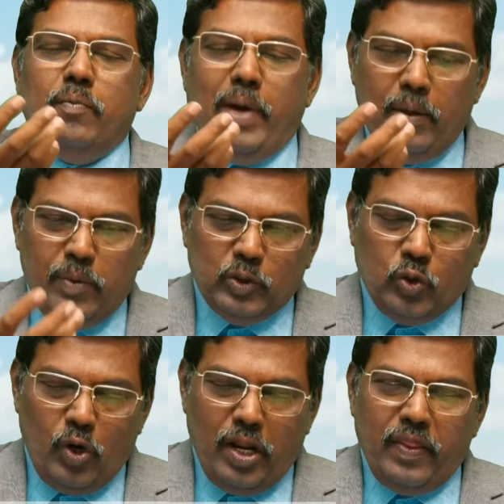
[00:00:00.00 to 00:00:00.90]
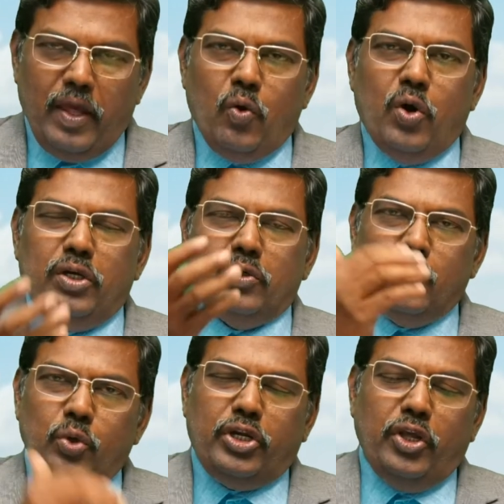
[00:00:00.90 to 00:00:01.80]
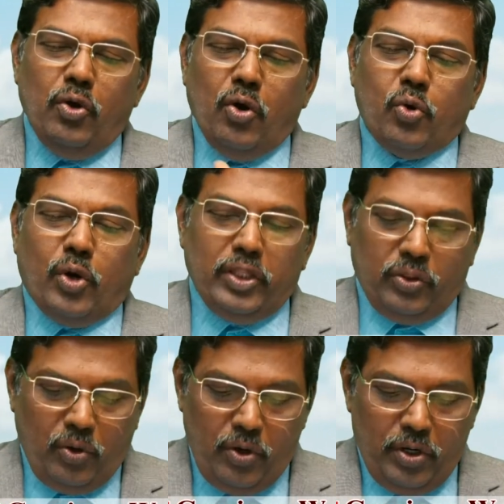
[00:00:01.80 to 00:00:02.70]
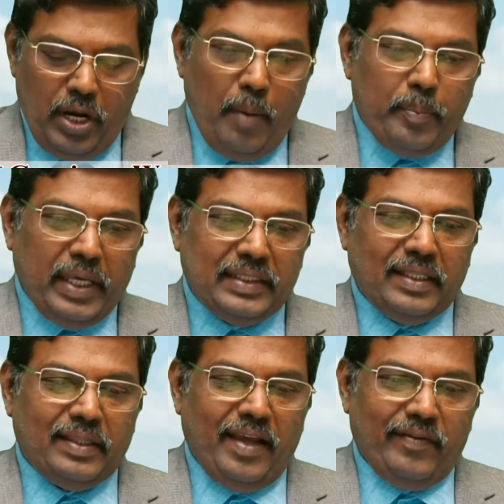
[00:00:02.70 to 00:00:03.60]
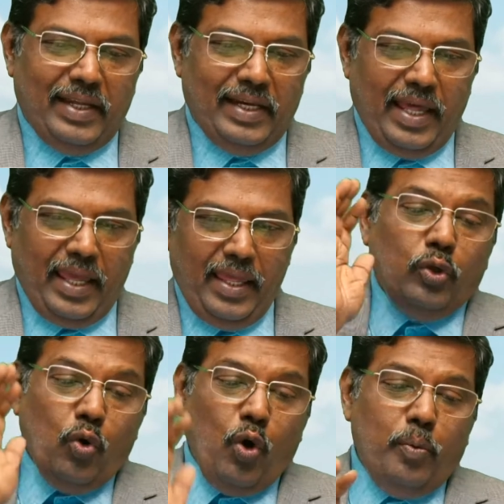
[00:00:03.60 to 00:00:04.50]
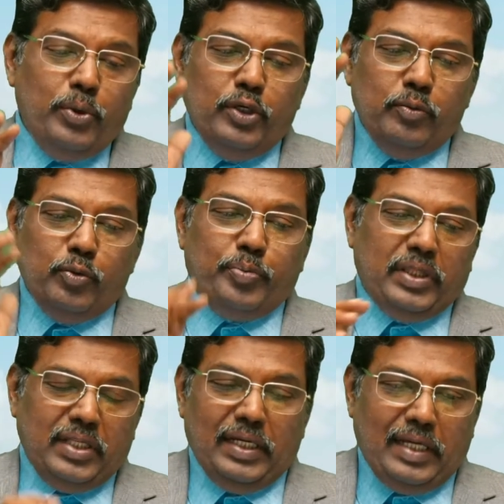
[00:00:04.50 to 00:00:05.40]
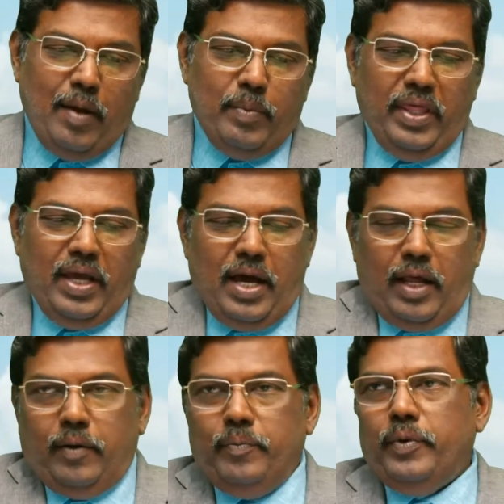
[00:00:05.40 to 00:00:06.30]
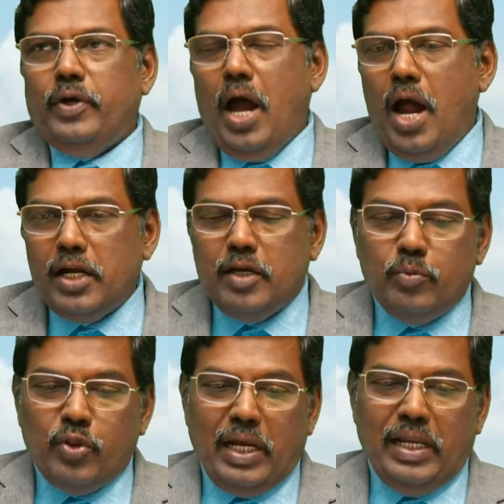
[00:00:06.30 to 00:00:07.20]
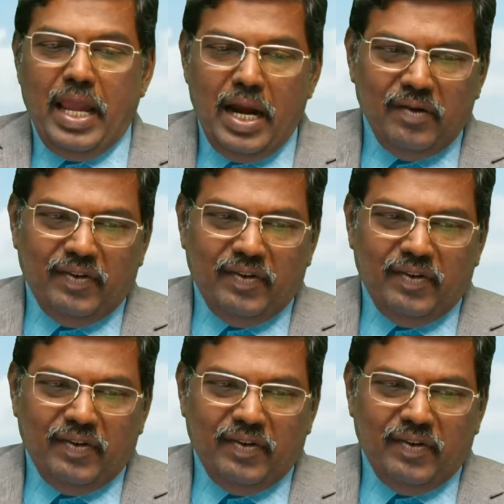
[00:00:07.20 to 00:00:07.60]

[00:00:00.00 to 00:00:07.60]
பைபிள் சொன்னதையோடு கூட்டியோ குறைத்தோ நாம் பேச தேவையில்லை யோபு முப்பத்தி எட்டாம் அதிகாரம் நான்கு முதல் ஏழு